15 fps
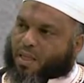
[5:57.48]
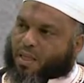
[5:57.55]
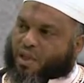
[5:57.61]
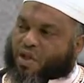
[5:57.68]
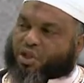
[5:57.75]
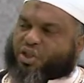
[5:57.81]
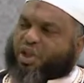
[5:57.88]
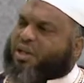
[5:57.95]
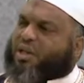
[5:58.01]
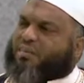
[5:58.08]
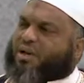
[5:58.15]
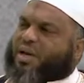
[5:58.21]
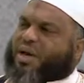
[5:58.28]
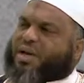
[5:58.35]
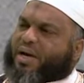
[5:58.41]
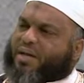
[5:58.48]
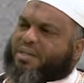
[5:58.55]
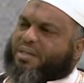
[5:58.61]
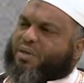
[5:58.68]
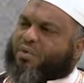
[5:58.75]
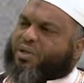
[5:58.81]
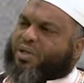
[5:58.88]
كالشرك بالله
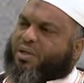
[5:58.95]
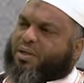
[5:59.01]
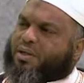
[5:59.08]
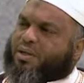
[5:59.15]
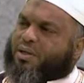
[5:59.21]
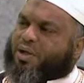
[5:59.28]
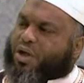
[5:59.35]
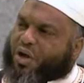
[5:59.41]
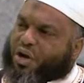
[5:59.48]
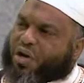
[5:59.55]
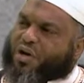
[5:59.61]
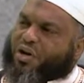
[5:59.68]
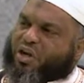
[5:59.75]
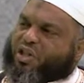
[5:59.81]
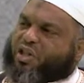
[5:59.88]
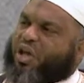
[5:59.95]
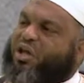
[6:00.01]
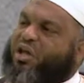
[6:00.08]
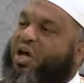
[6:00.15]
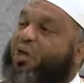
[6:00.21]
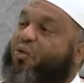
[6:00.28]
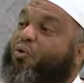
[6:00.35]
عز وجل إن
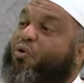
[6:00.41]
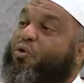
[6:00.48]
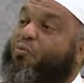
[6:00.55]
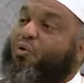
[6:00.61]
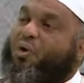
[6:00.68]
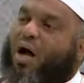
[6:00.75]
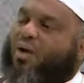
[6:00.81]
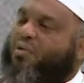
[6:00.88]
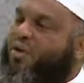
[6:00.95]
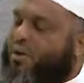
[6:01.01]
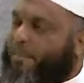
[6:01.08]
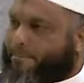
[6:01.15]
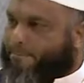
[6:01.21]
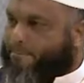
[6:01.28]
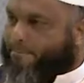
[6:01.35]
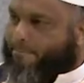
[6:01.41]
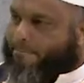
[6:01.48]
الشرك لظلم عظيم